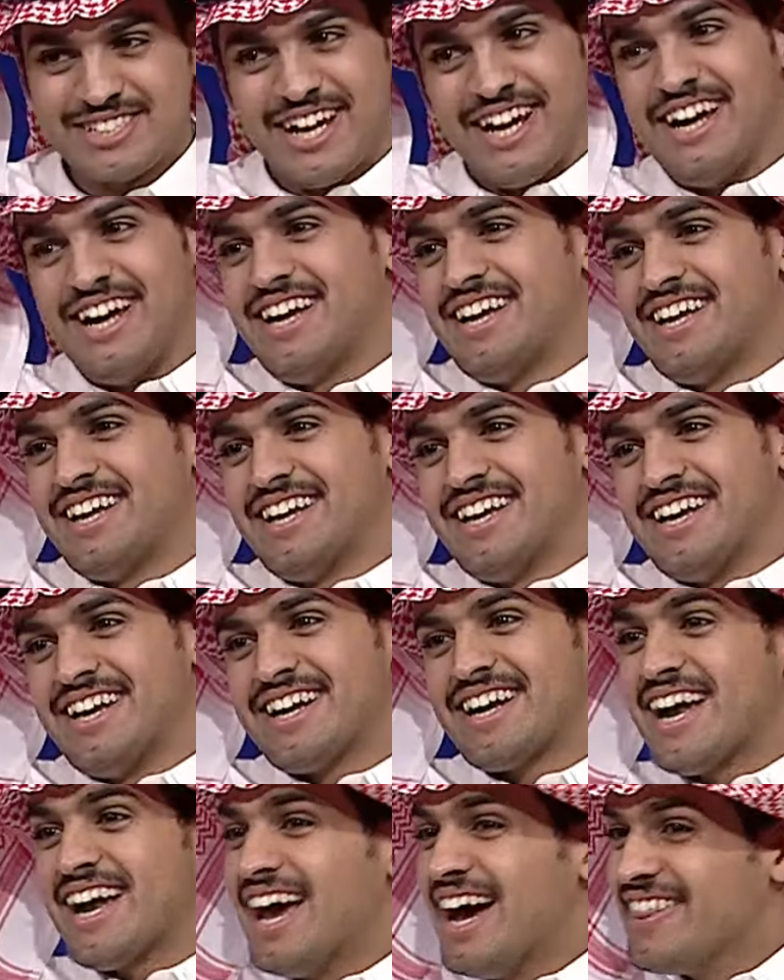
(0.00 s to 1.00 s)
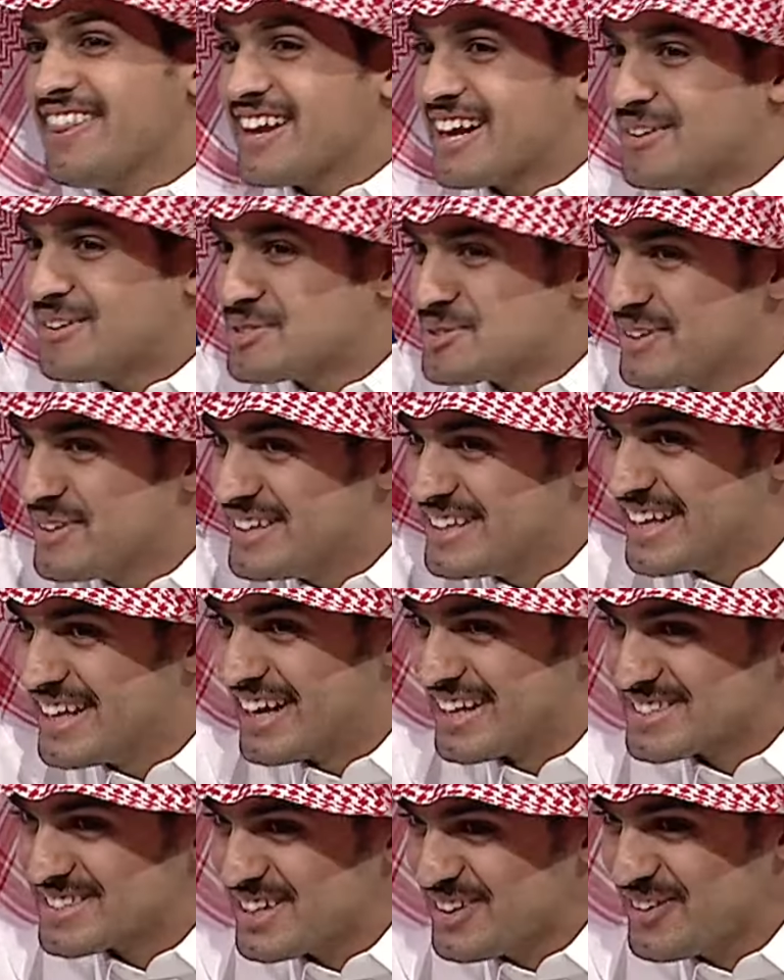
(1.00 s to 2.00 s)
صح قال هذه ال 500
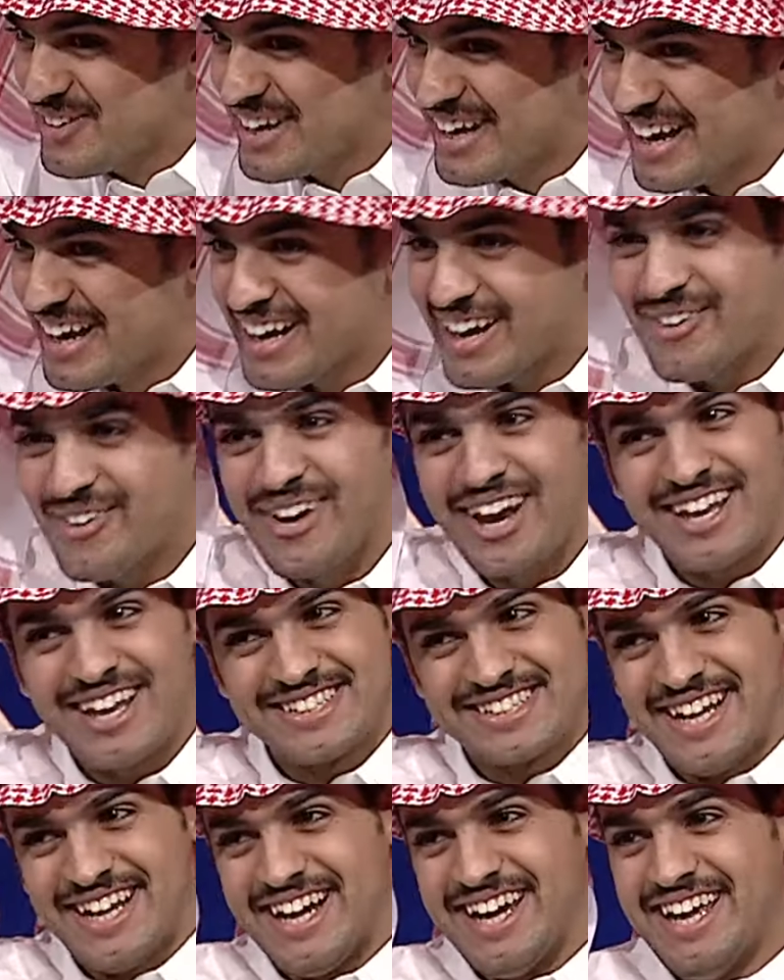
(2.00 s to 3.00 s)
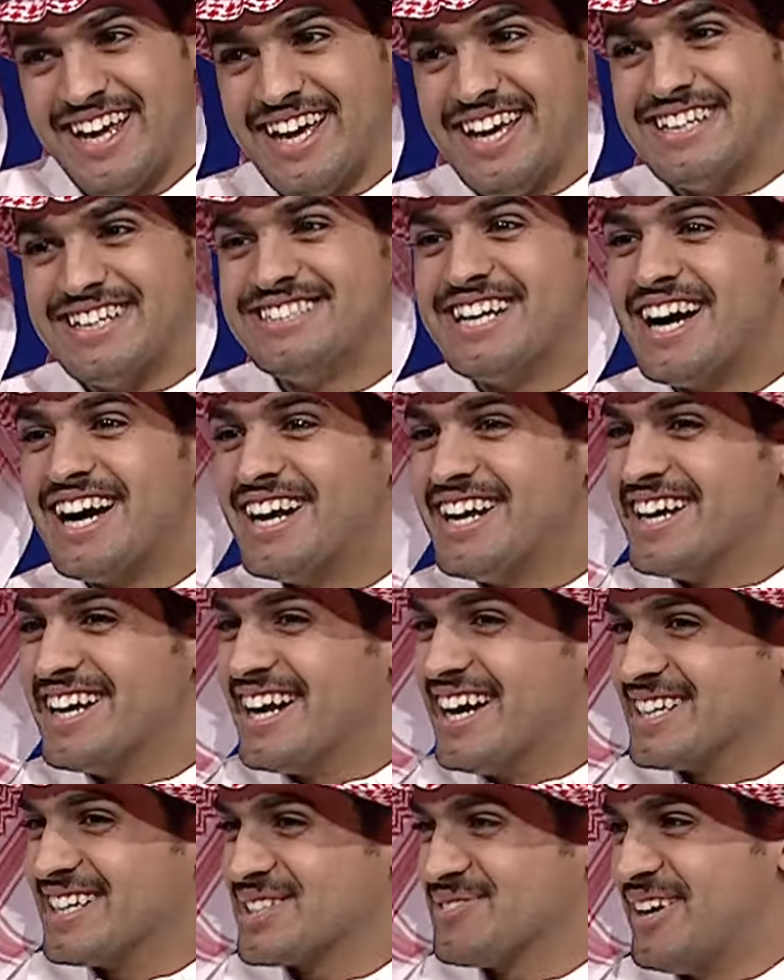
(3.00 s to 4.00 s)
دينار صح ولا لا؟ قال والله صح جاني
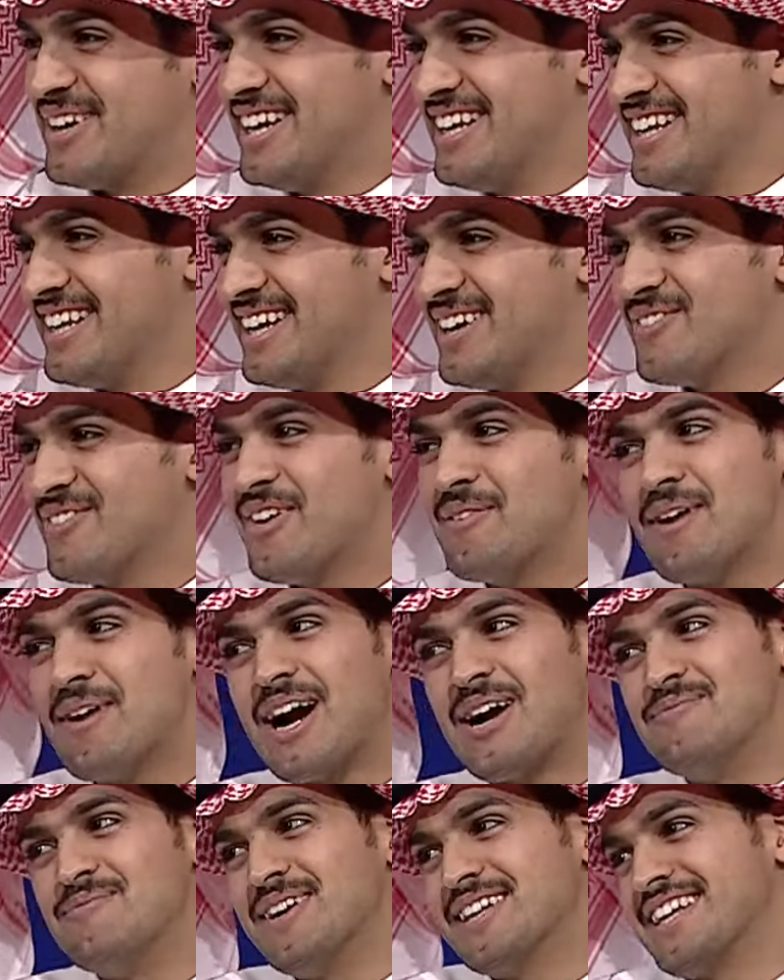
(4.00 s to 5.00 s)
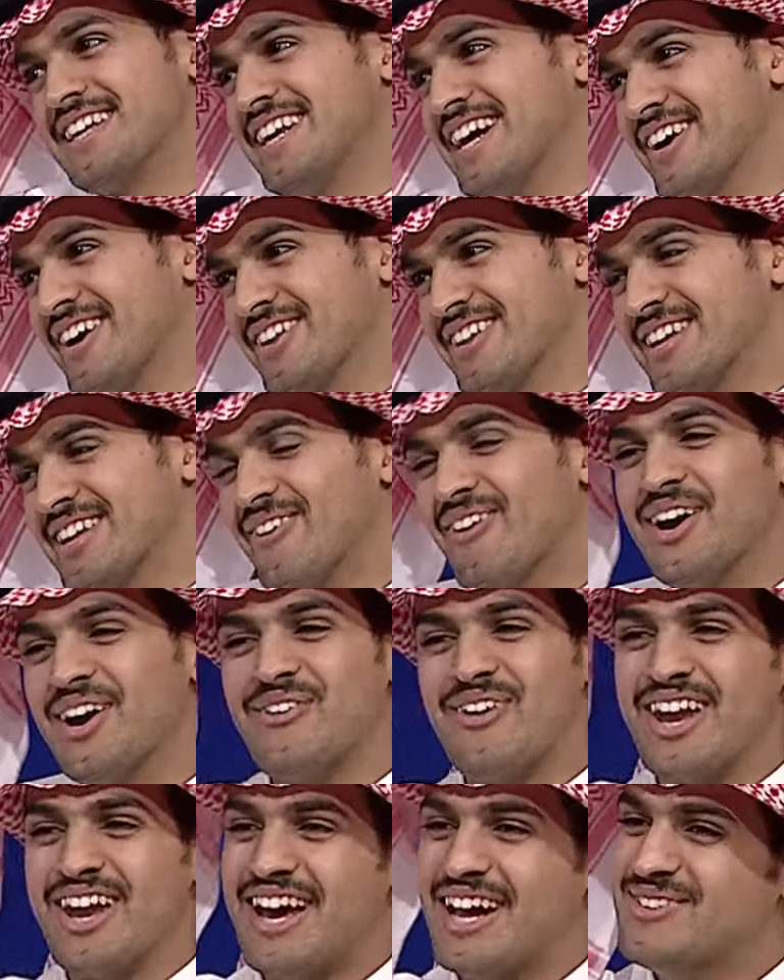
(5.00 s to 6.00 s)
الاصمعي فما حبيت اني ارده وانا
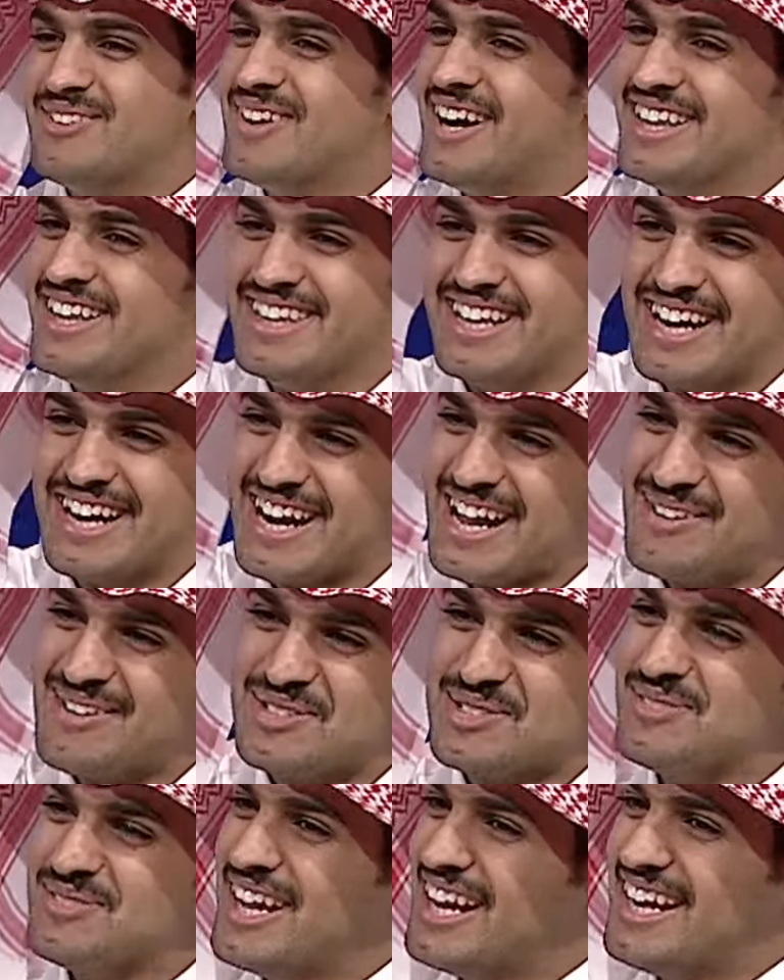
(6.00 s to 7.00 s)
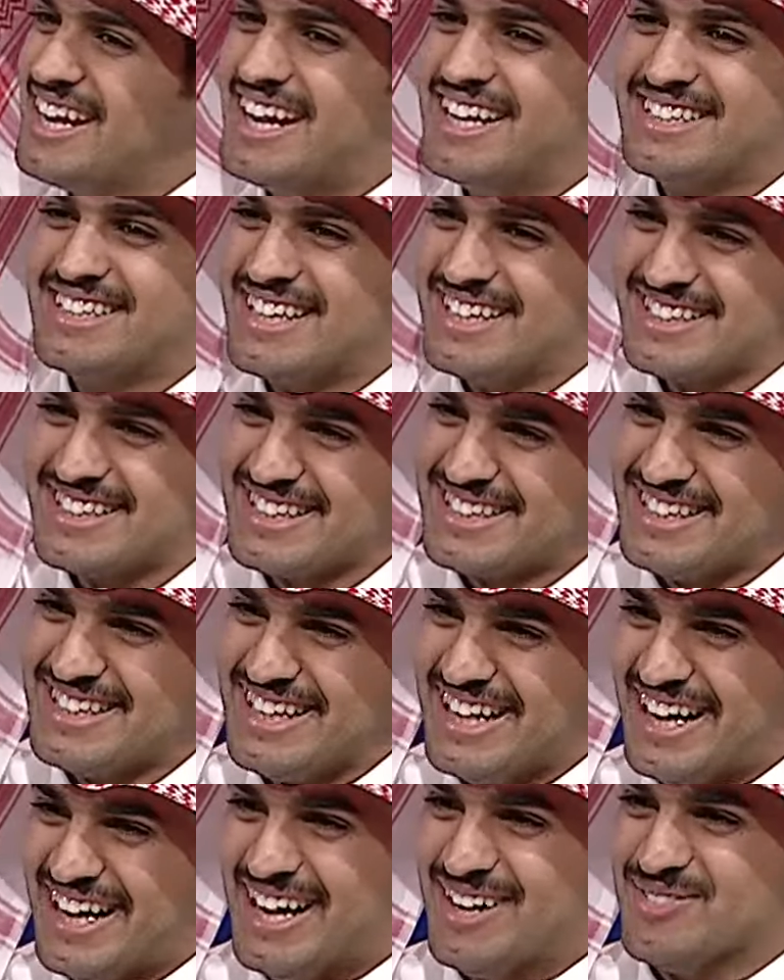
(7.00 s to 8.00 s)
والله آه. ما عندي الا ال 500 اللي انت اعطيتني
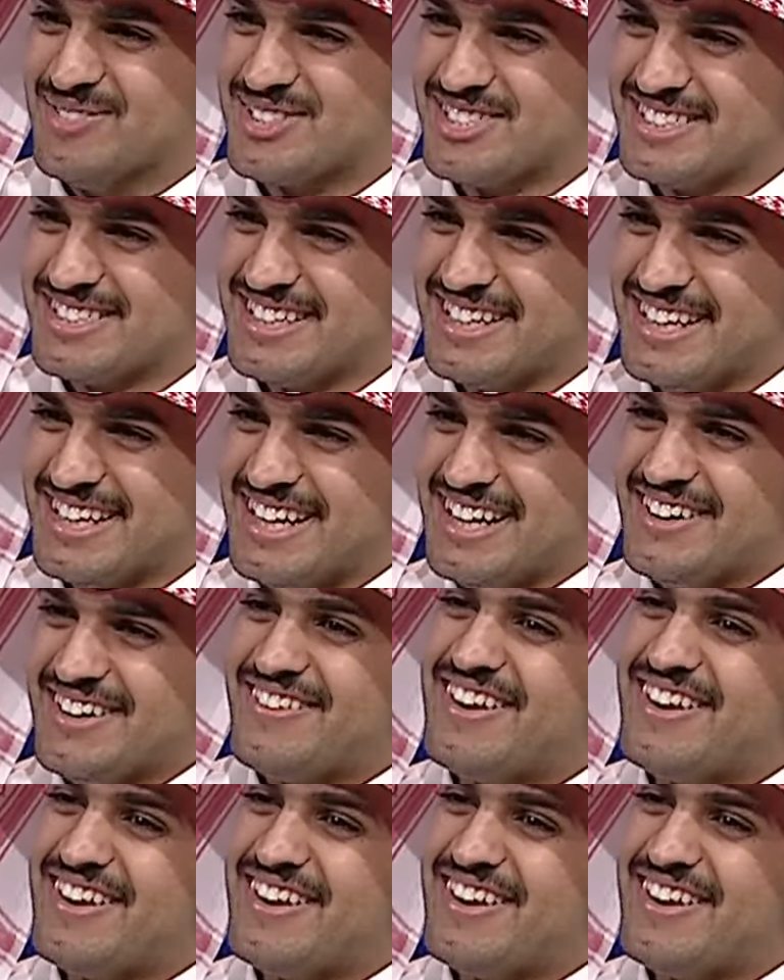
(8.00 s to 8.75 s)
اياها امس نعم.